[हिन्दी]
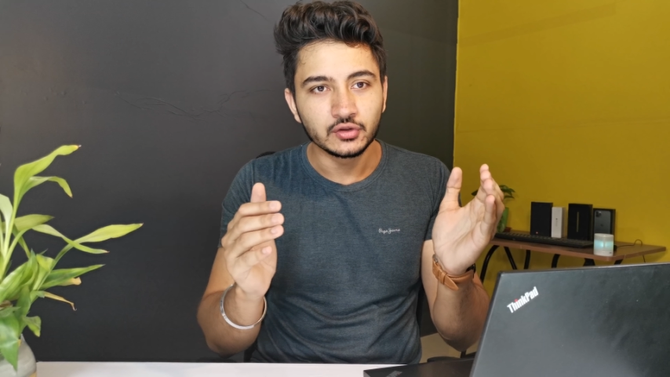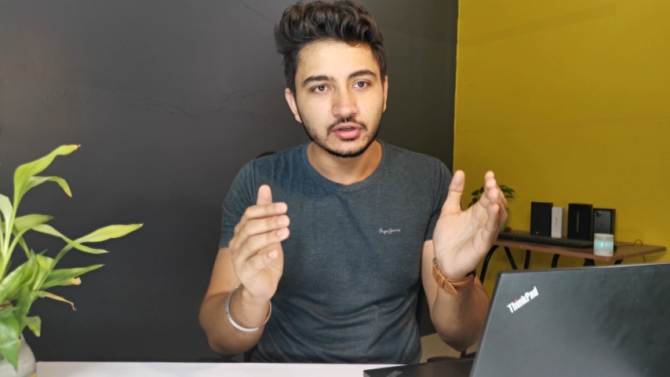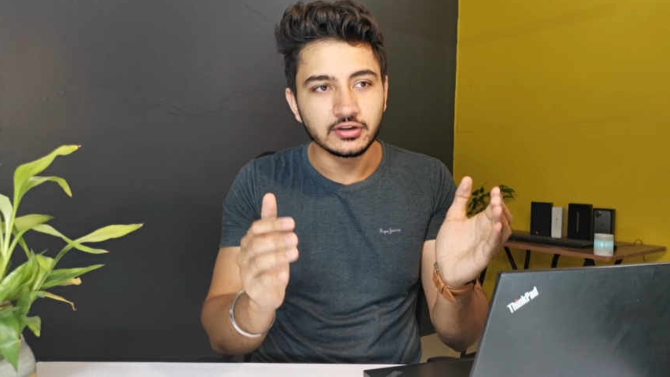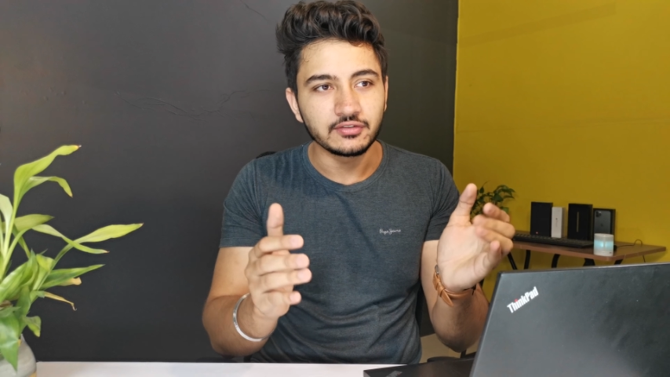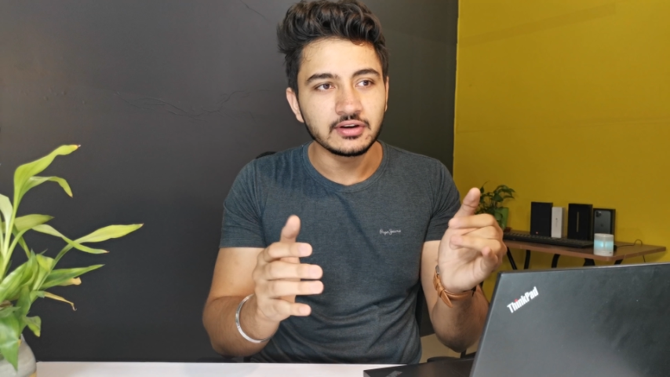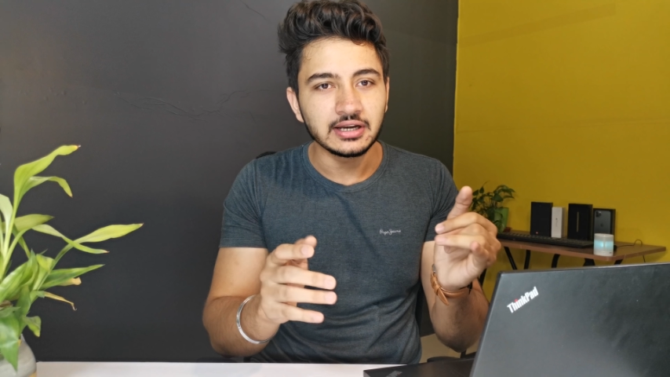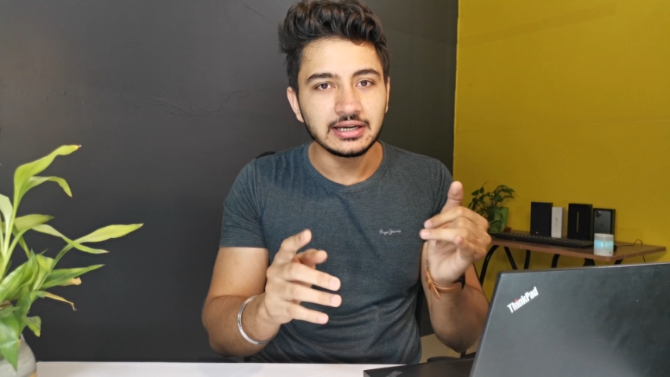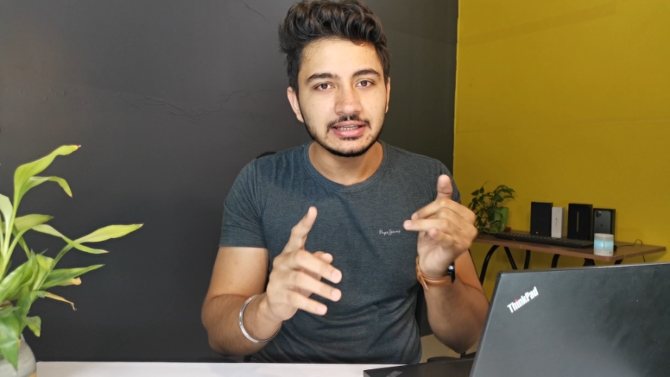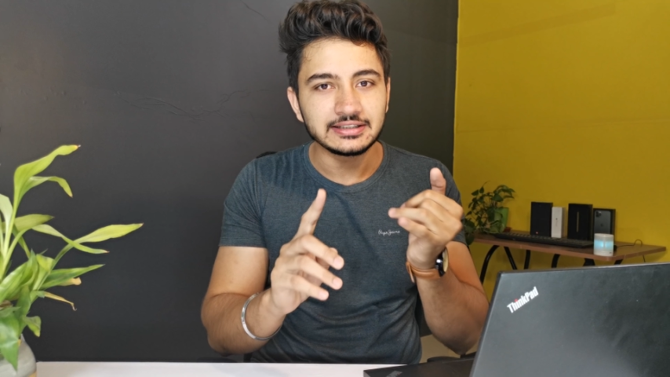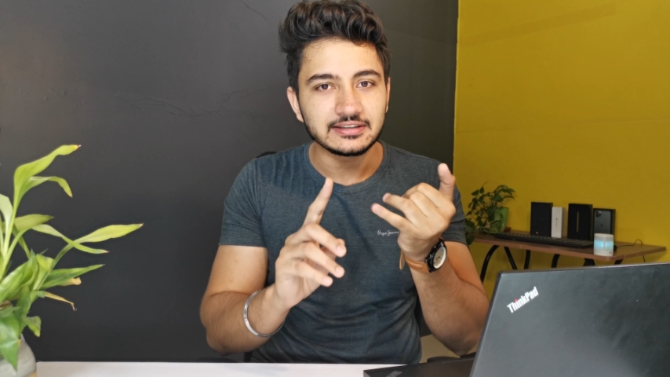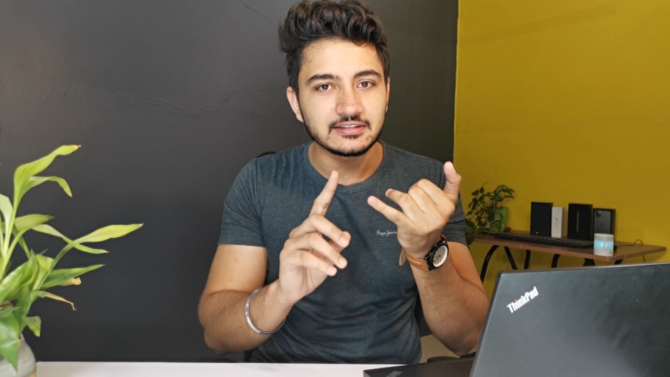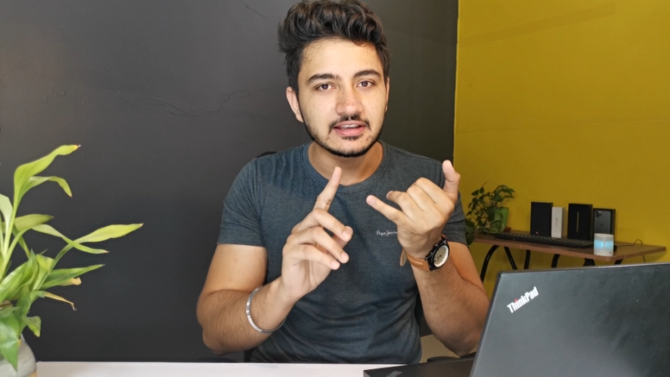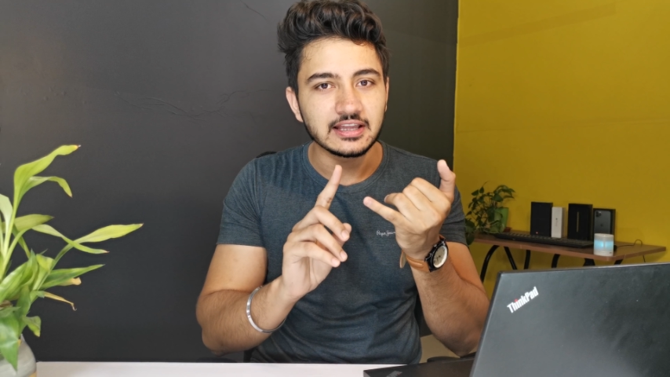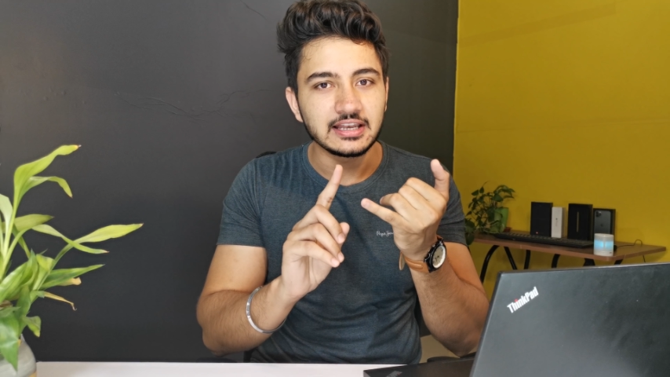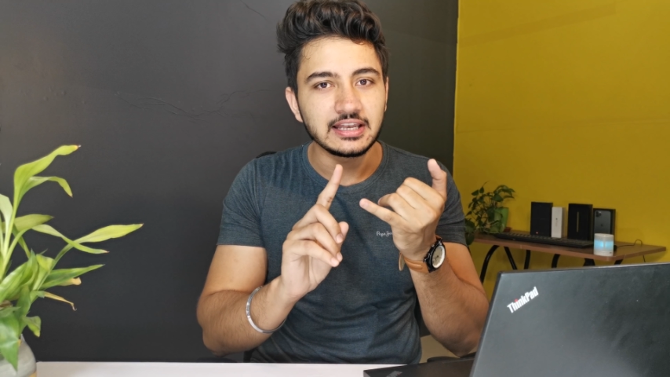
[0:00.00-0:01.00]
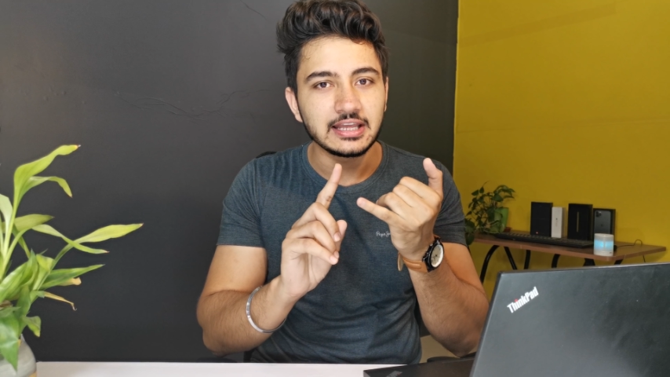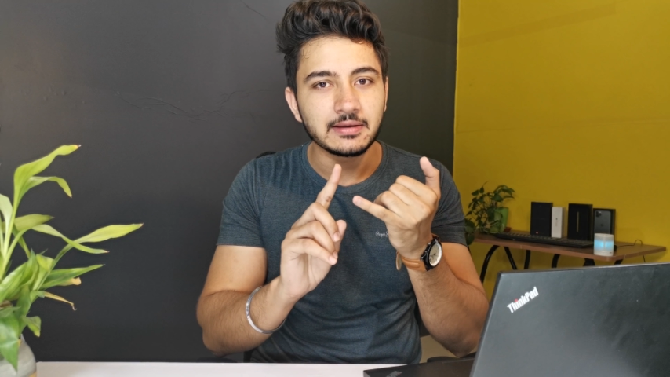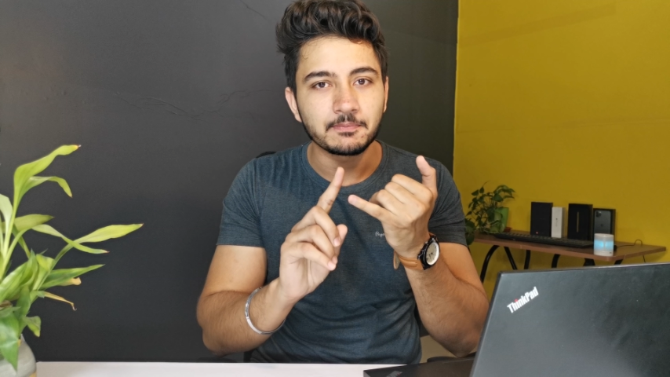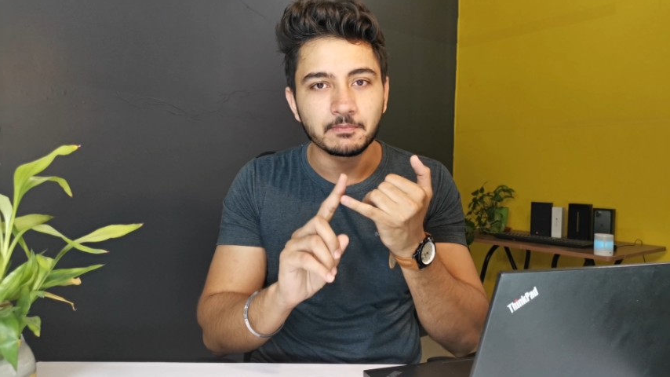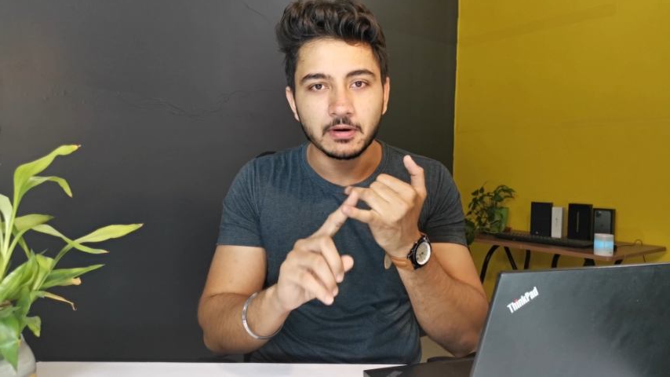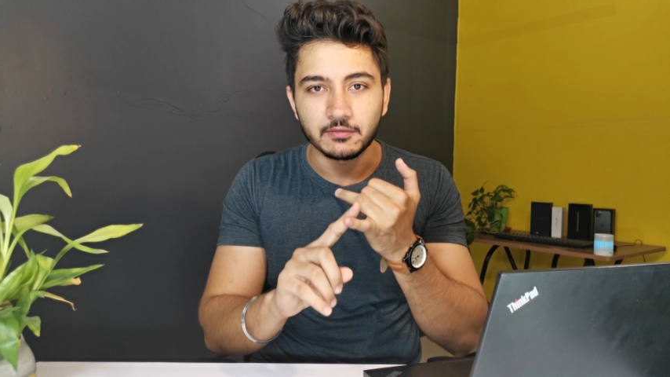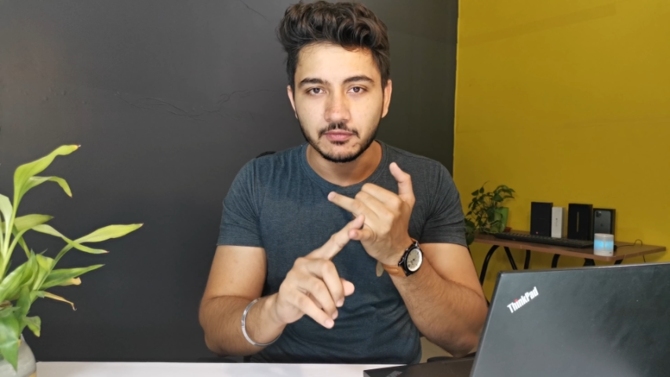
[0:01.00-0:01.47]
तो डेफिनेटली जिसके
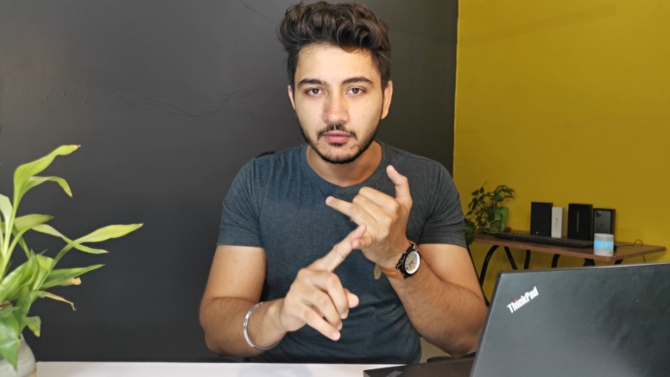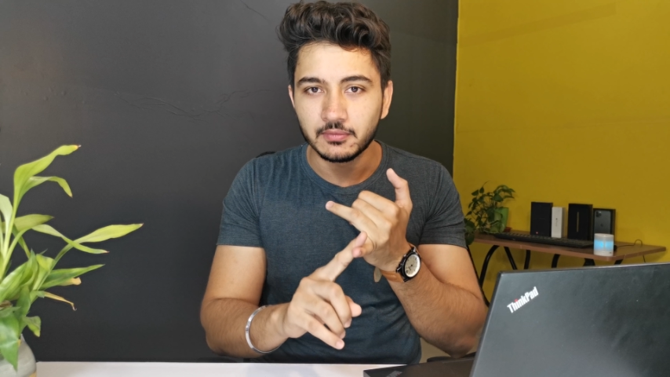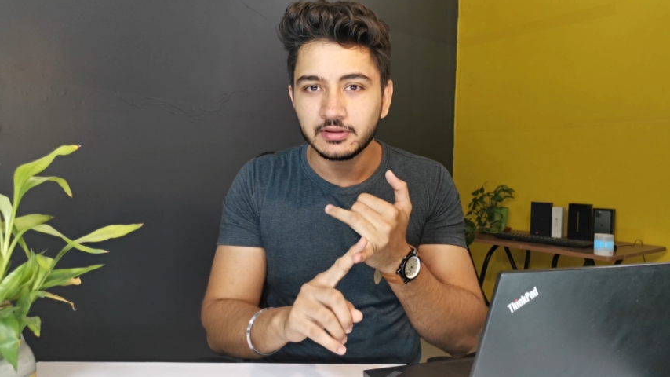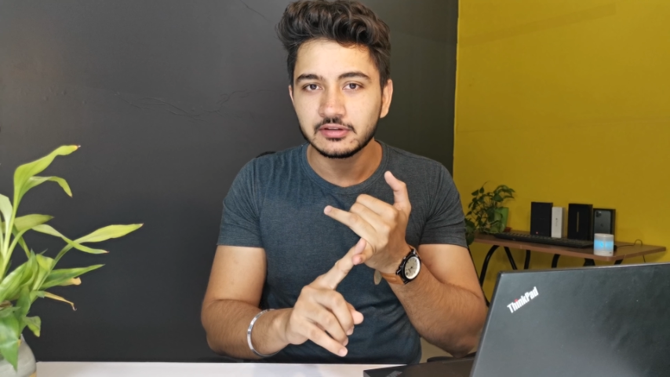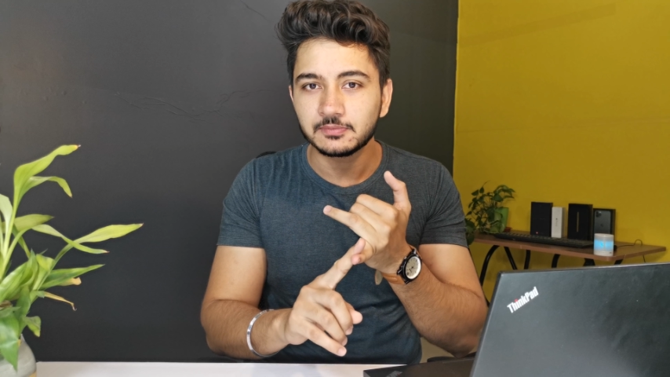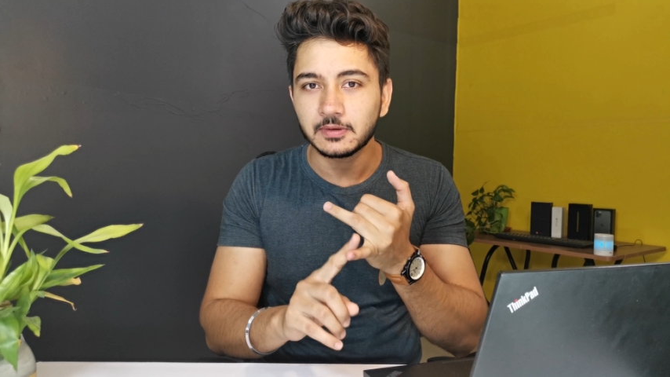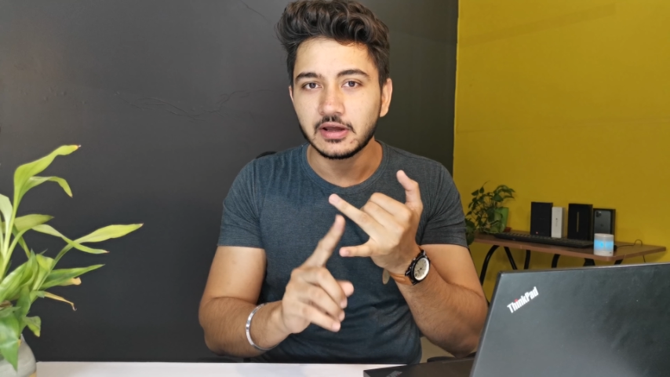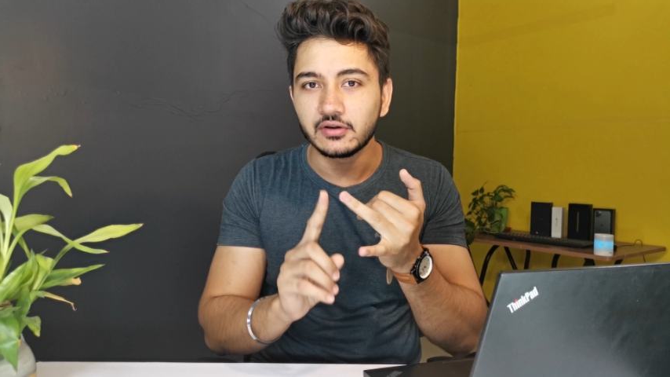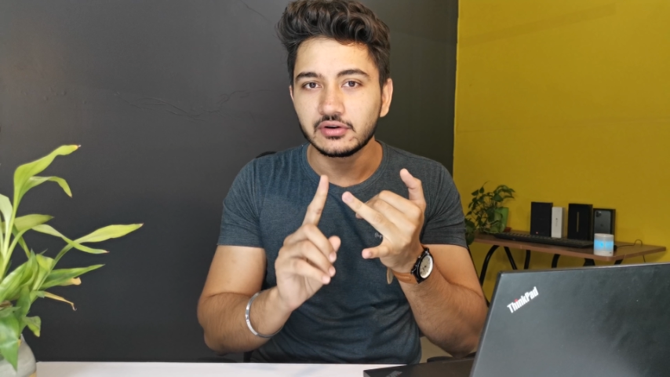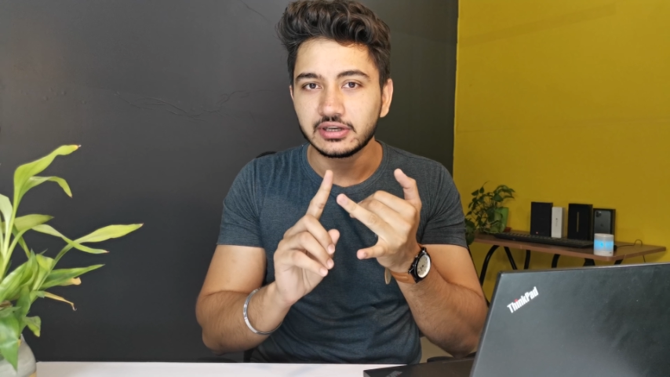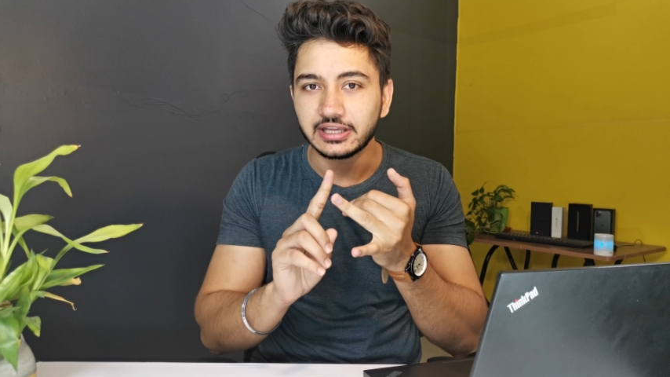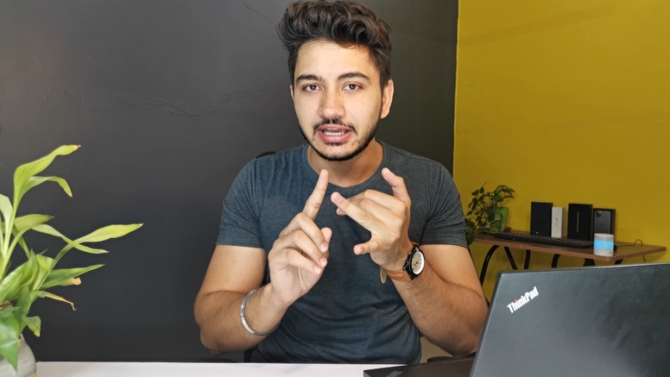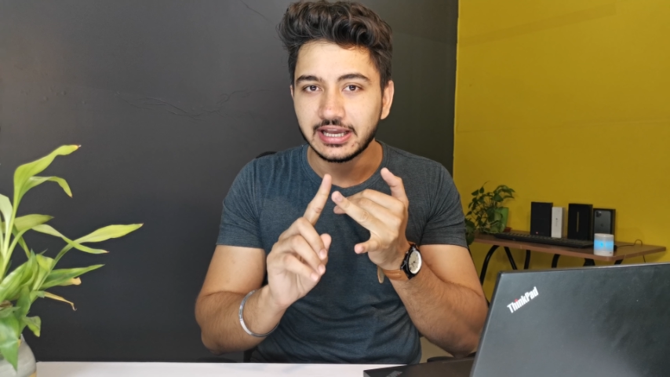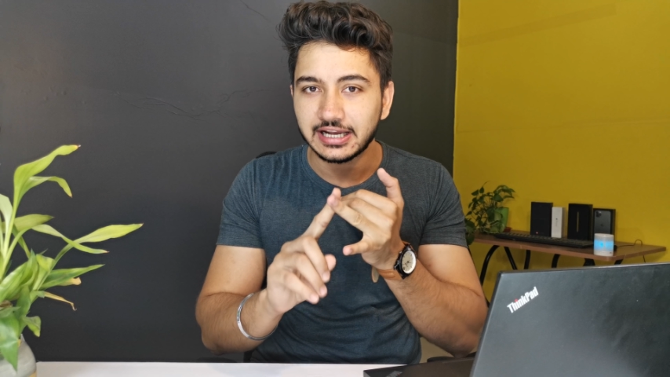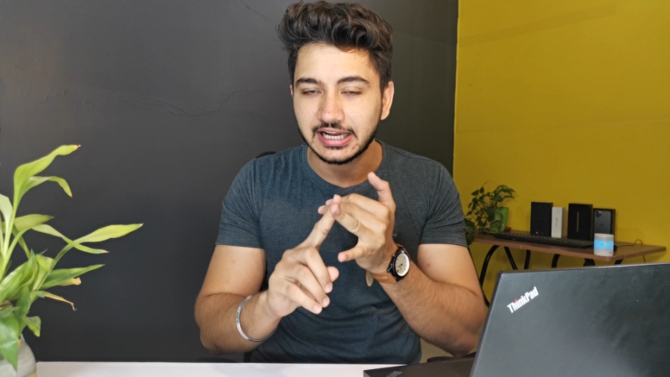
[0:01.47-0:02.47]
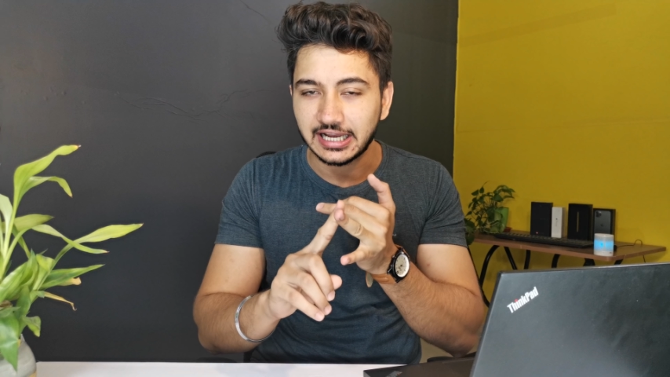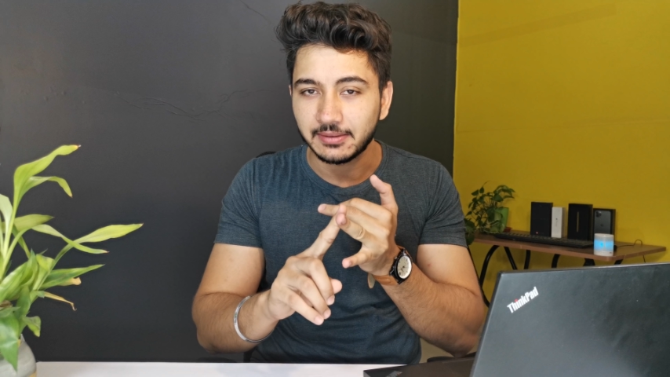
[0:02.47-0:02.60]
लिए परफॉर्मेंस प्रायोरिटी है